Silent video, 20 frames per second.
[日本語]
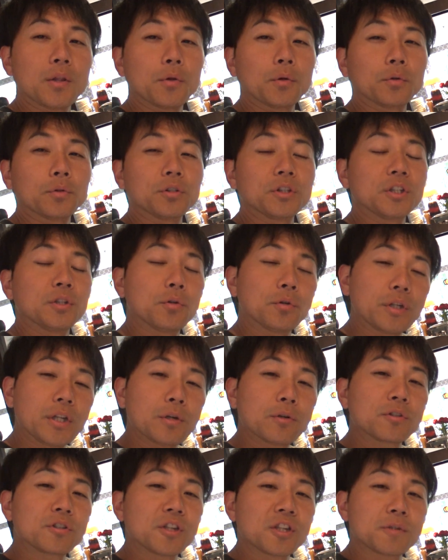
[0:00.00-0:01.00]
あの二度寝
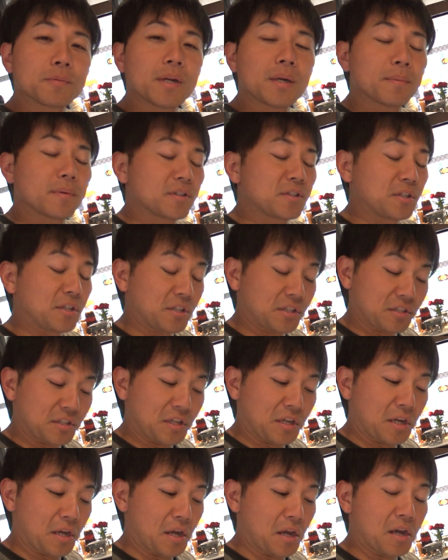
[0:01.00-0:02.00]
をしてしまいましてです
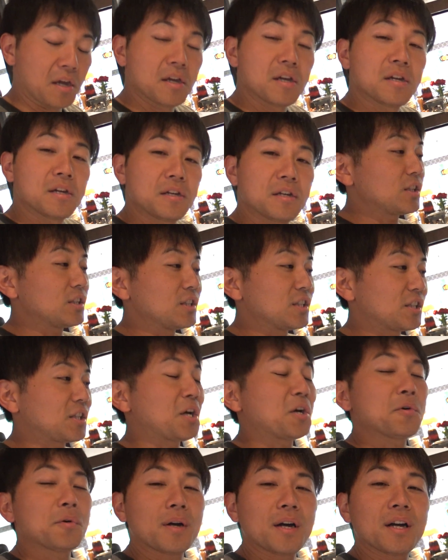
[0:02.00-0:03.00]
ね時
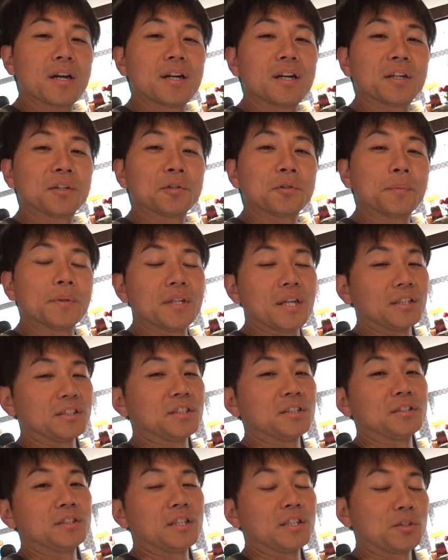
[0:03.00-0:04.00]
間はあのまだ
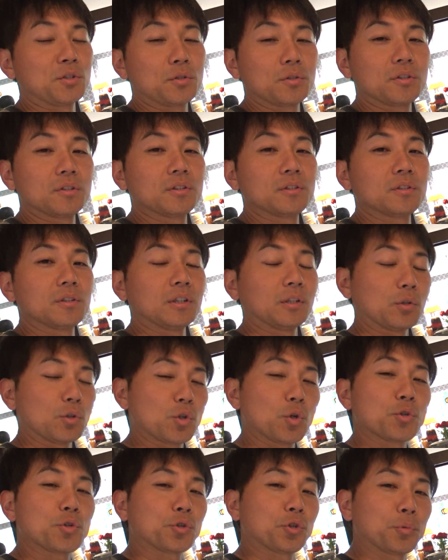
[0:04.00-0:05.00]
全然
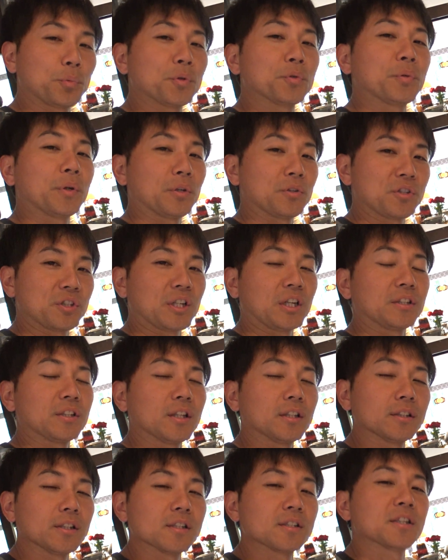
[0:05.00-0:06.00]
朝食ビュッフェの時間
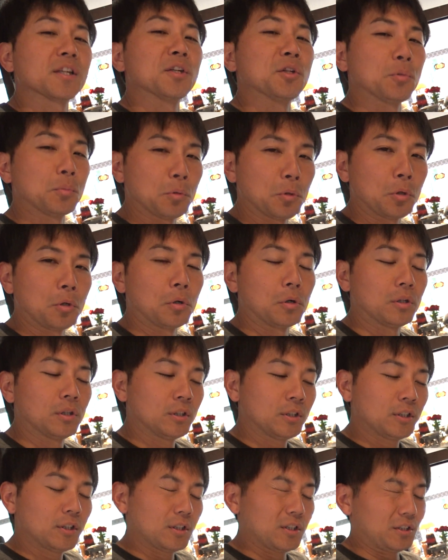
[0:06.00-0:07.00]
なんですけれども
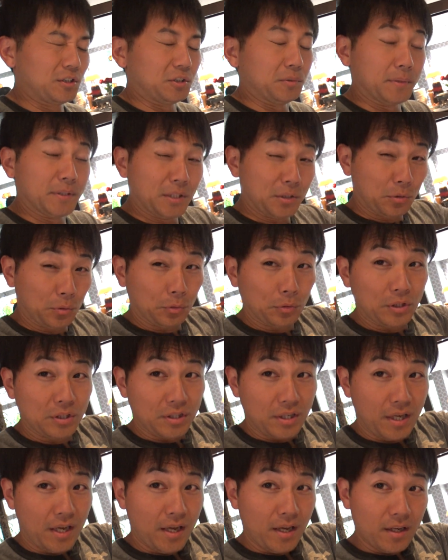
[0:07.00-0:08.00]
すいませんちょっとで
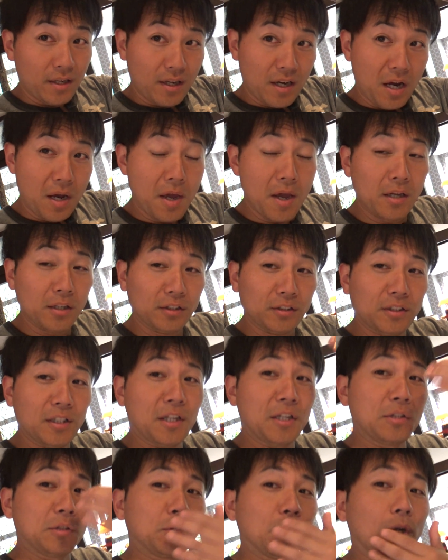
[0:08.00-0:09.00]
すね
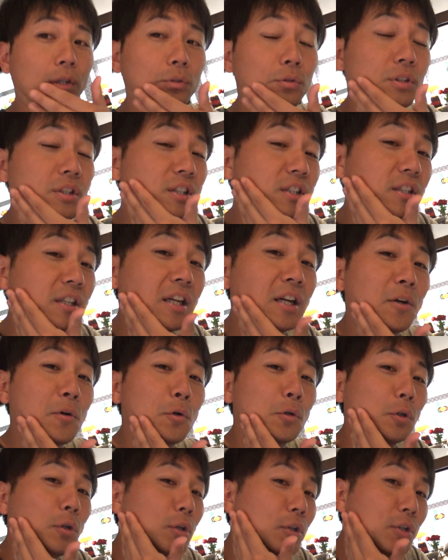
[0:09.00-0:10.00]
ヘアスタイルとあとひげ
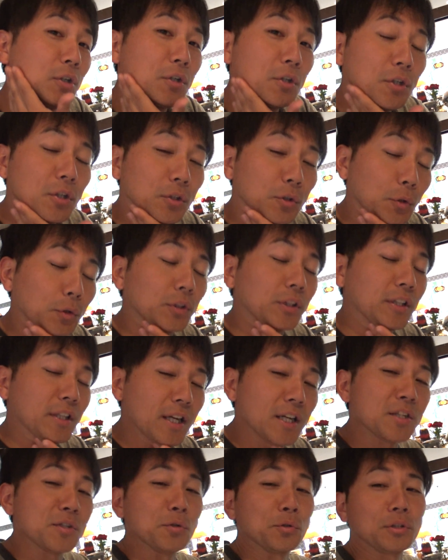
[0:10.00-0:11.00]
を剃って
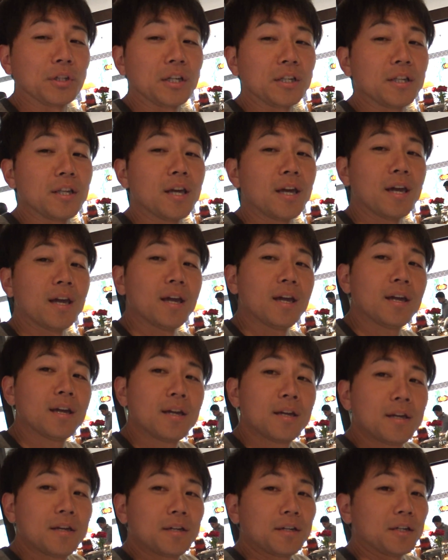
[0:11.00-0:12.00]
ない状態で
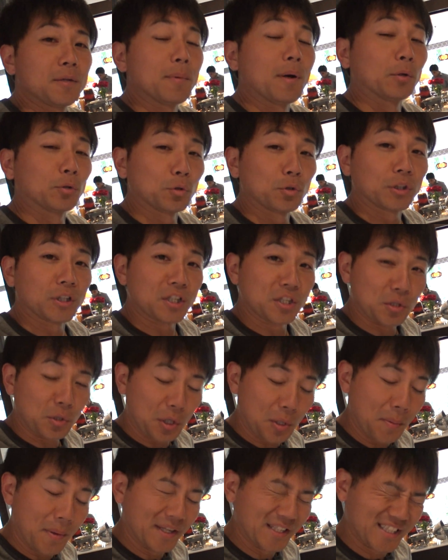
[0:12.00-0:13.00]
今お届けしてお
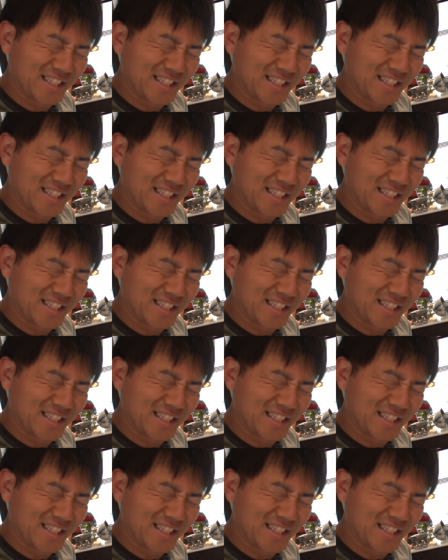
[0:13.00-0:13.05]
りま